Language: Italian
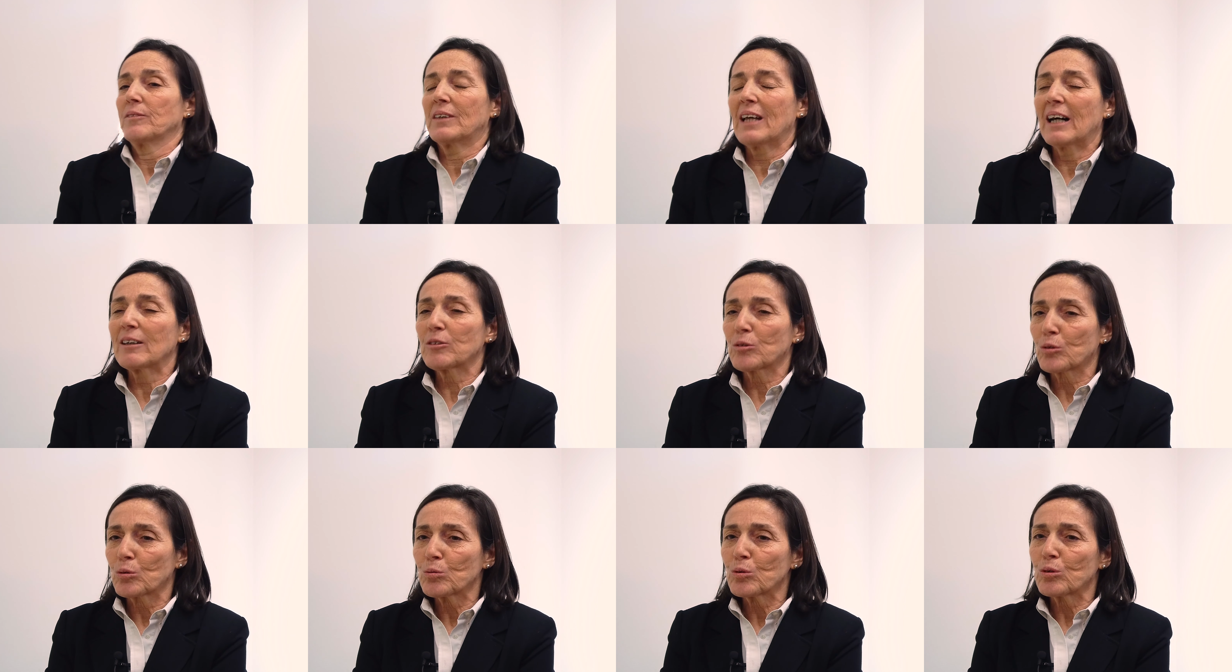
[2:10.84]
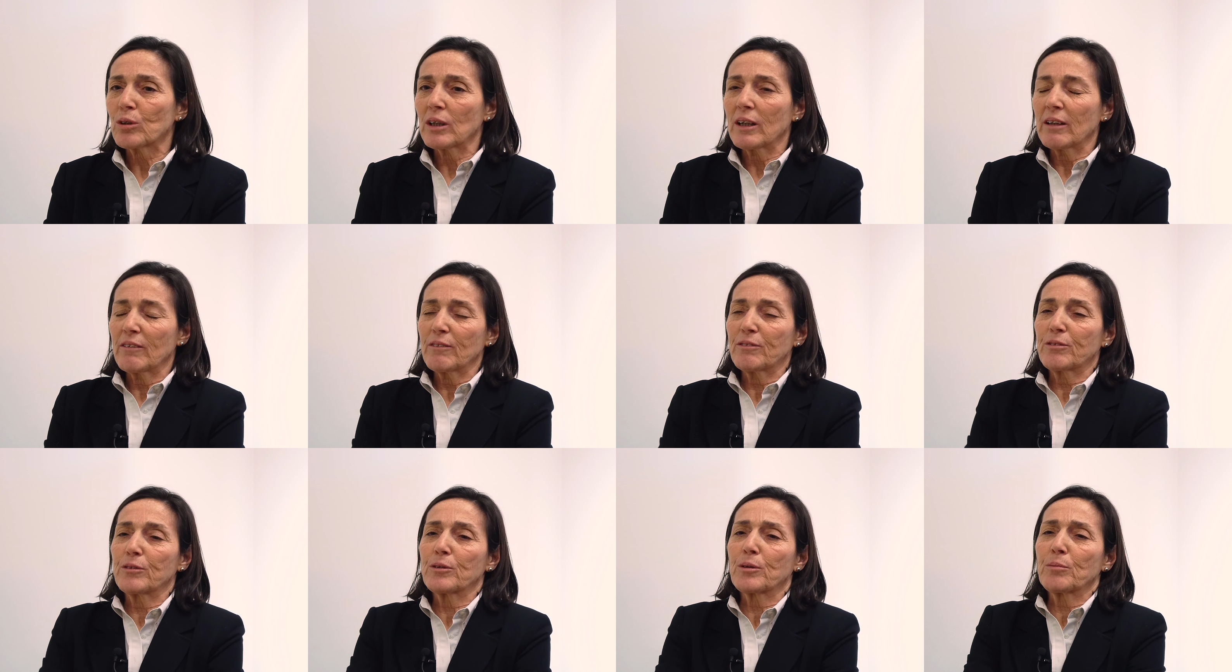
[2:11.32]
dà
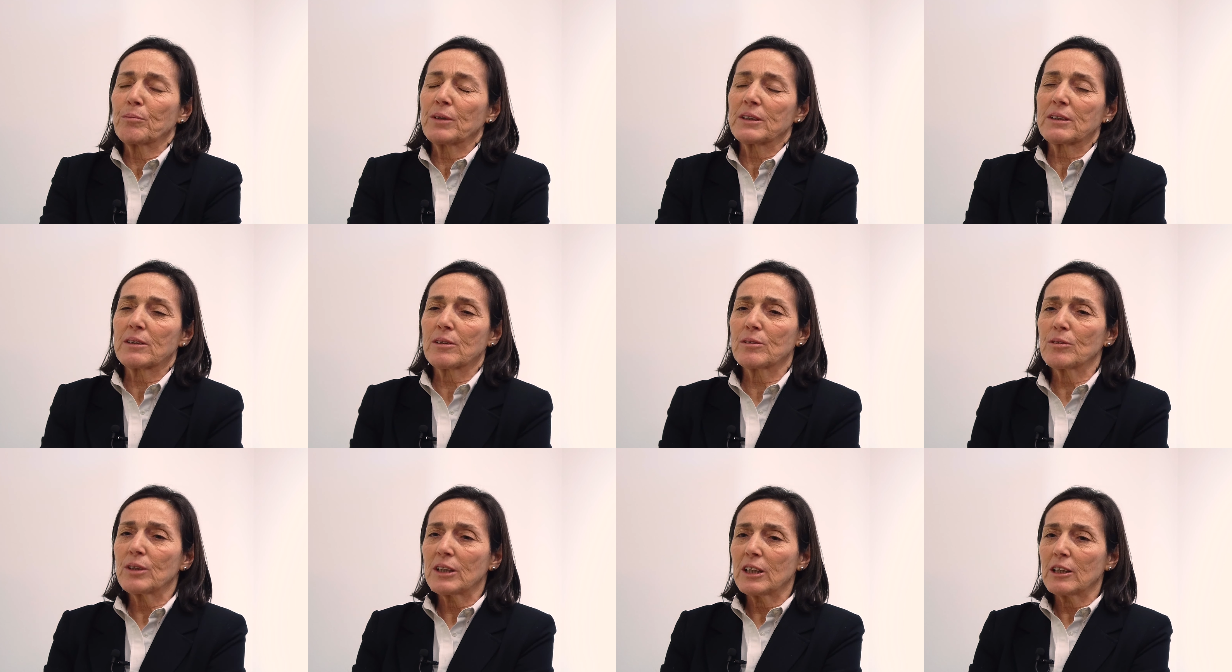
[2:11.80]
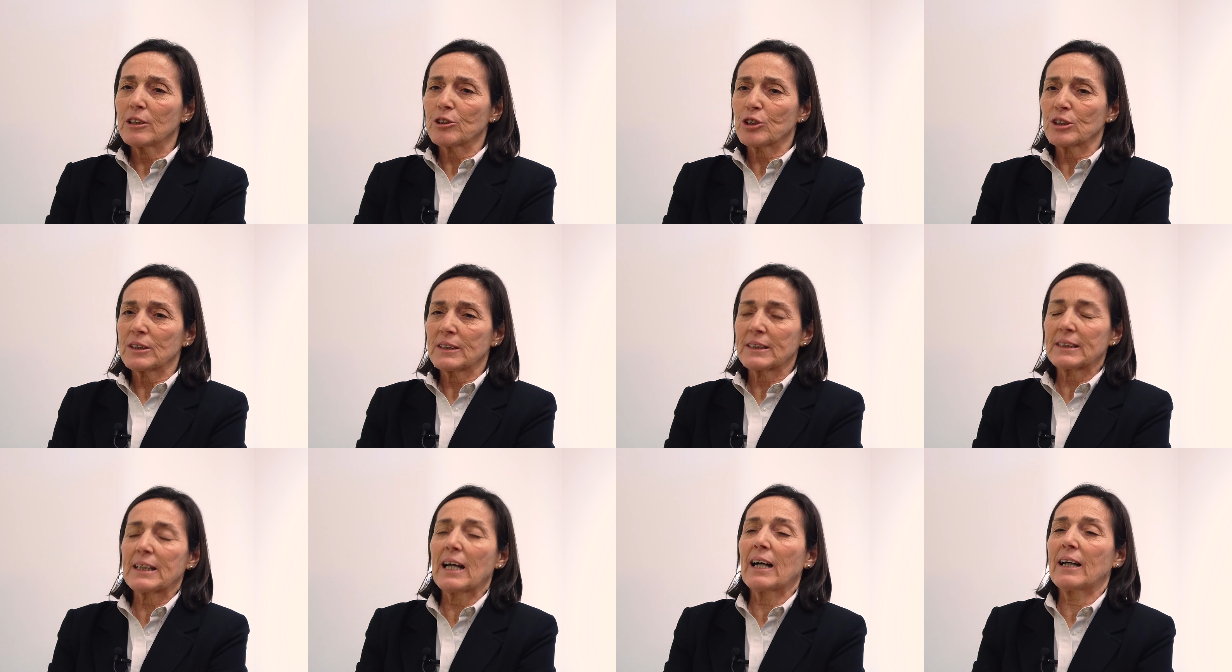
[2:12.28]
tutte le informazioni
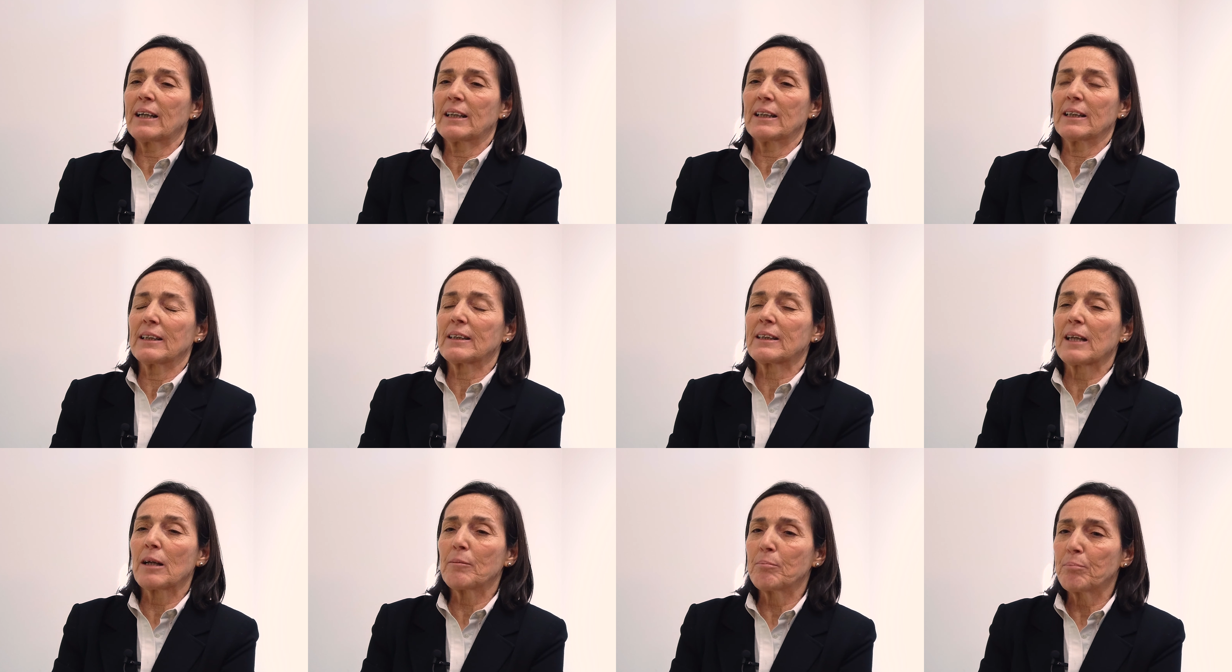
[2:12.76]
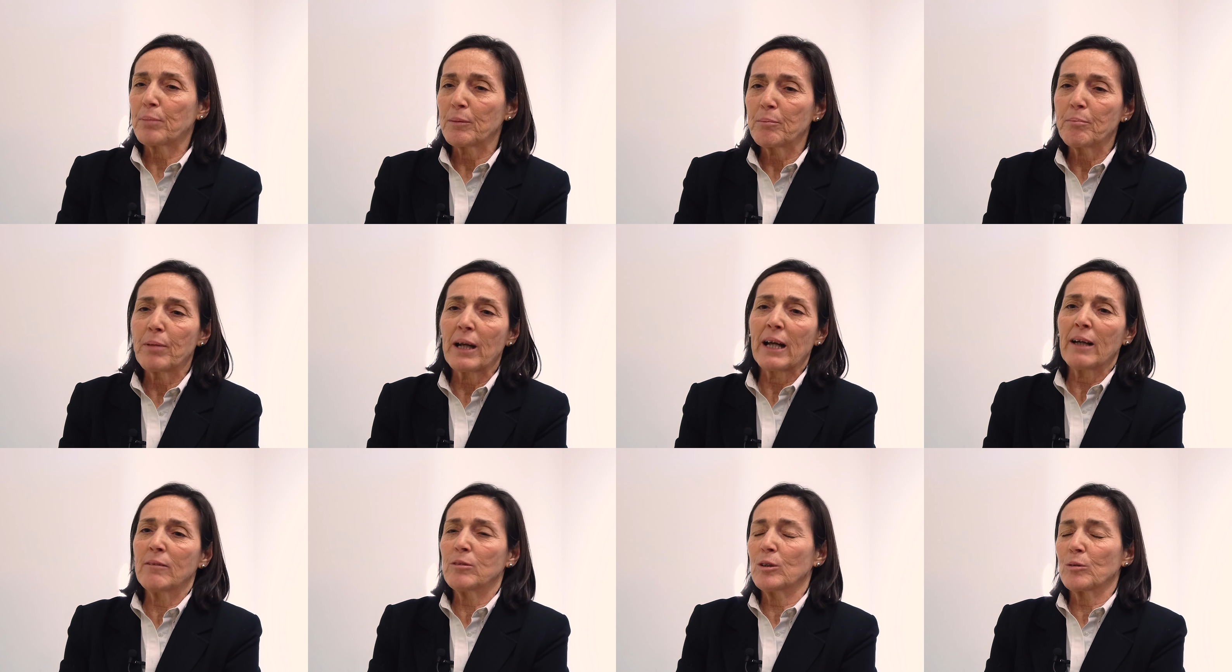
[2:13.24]
necessarie in
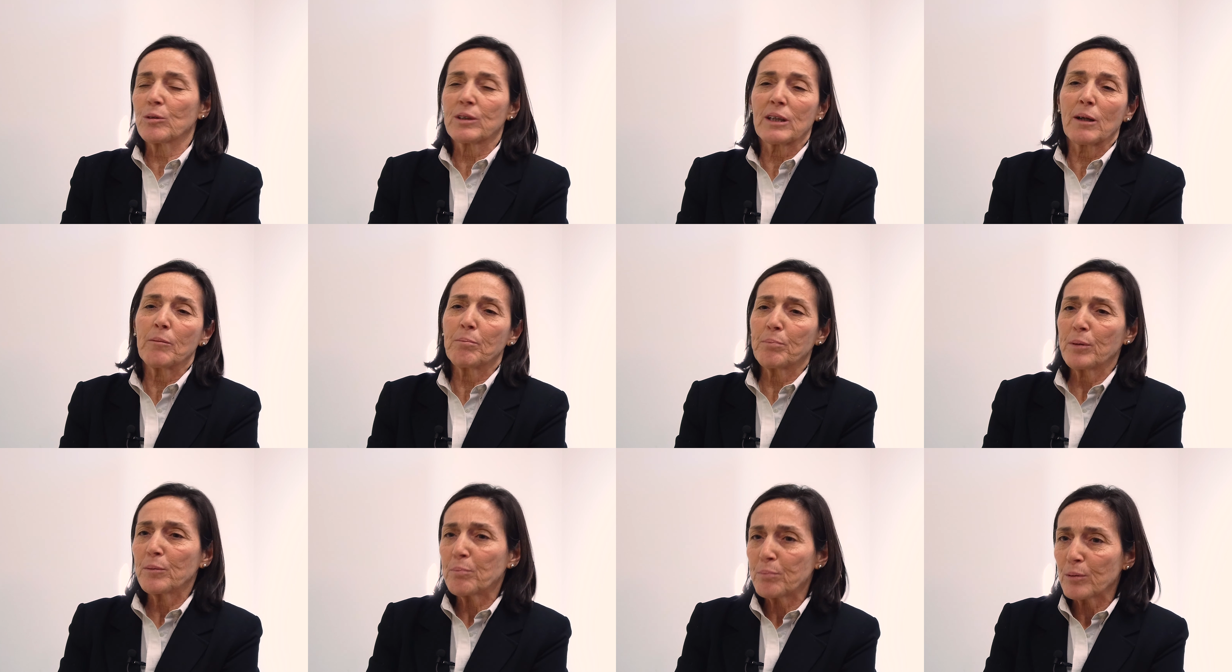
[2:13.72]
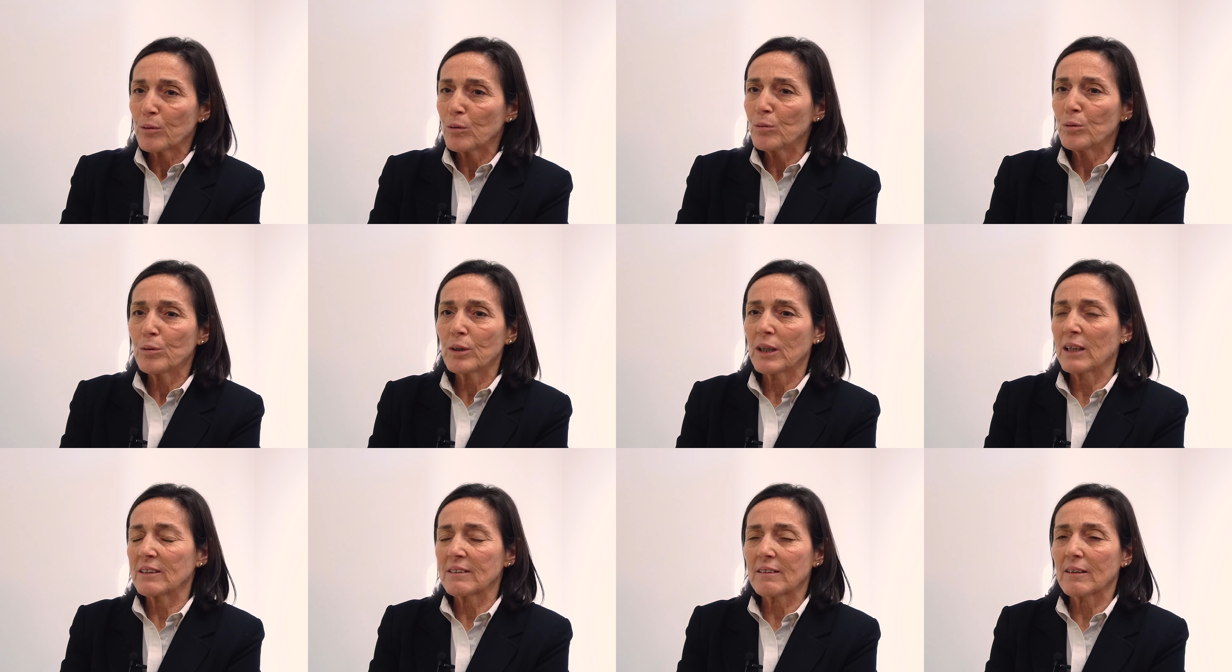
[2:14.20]
tempi brevi o in tempi più
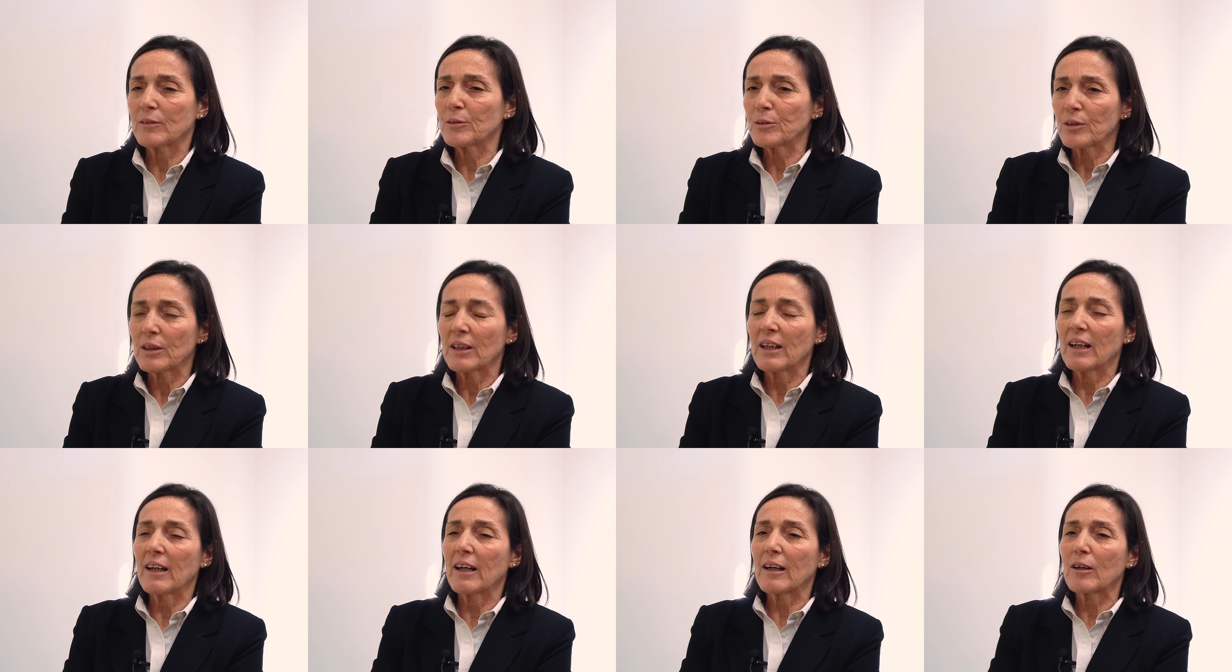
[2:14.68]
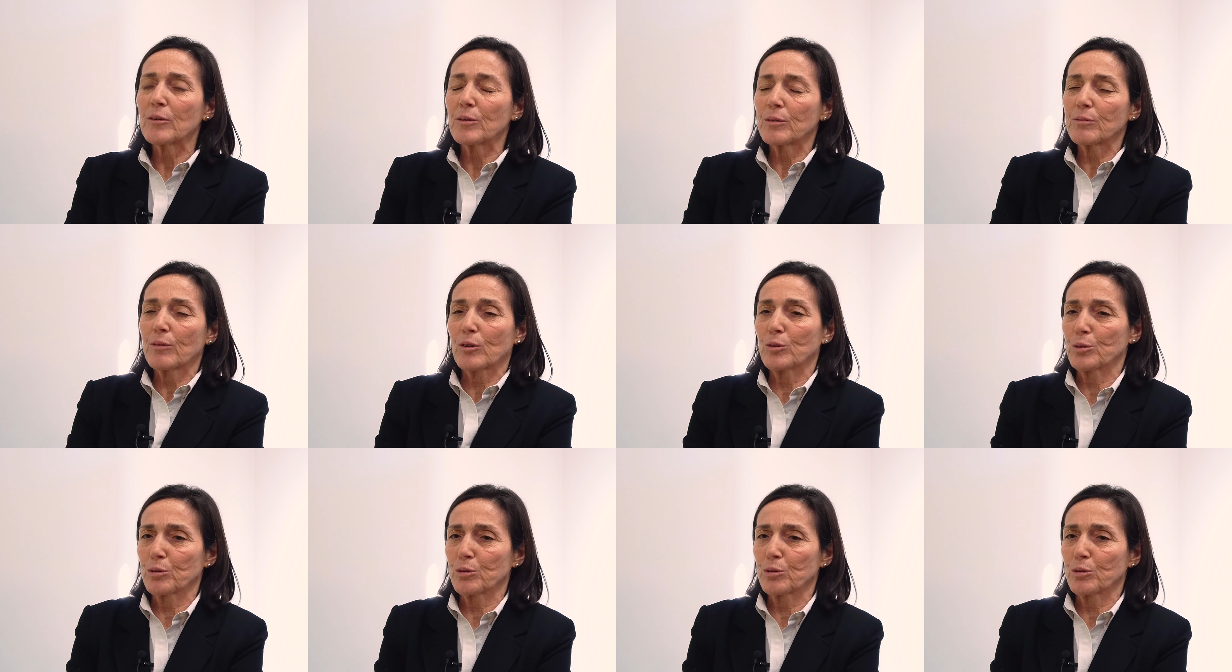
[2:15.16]
lunghi a seconda della